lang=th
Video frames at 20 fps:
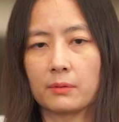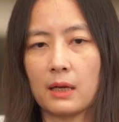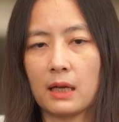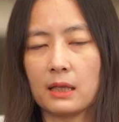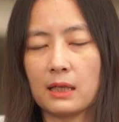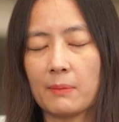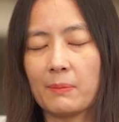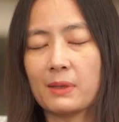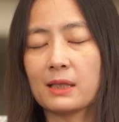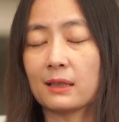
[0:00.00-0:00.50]
อั
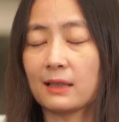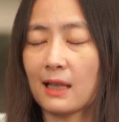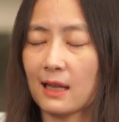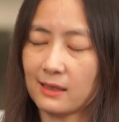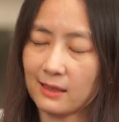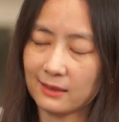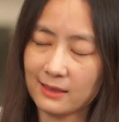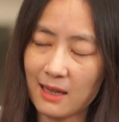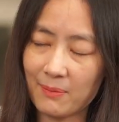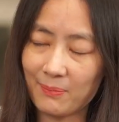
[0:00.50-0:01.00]
นนี้มันจะต่า
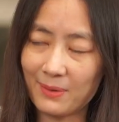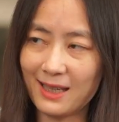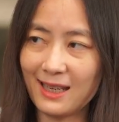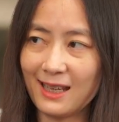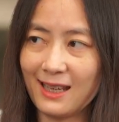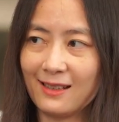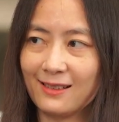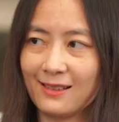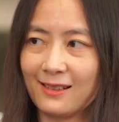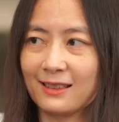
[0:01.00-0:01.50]
งจากต่างประเท
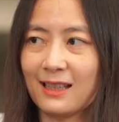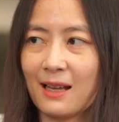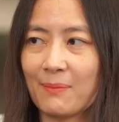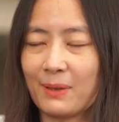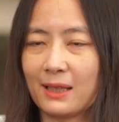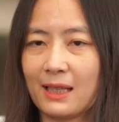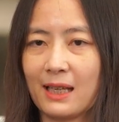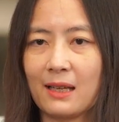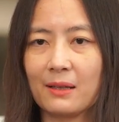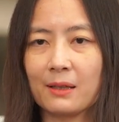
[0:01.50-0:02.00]
ศนะ ต่าง
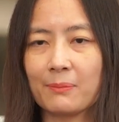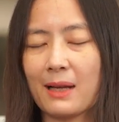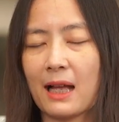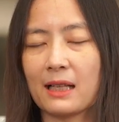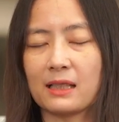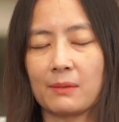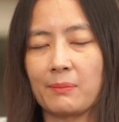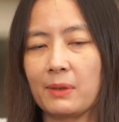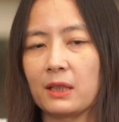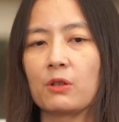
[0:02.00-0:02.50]
ประเทศอา
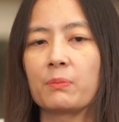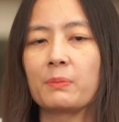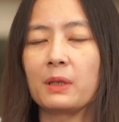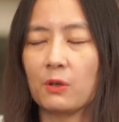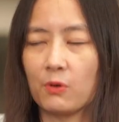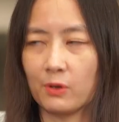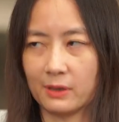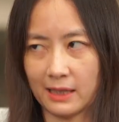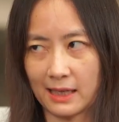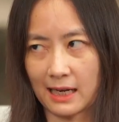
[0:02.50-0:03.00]
จจะไม่ต้องมี
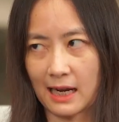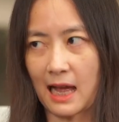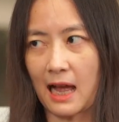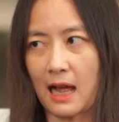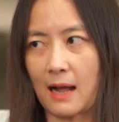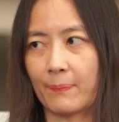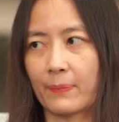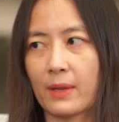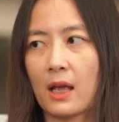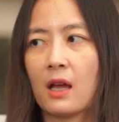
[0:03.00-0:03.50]
คนกลา
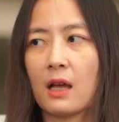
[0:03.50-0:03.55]
ง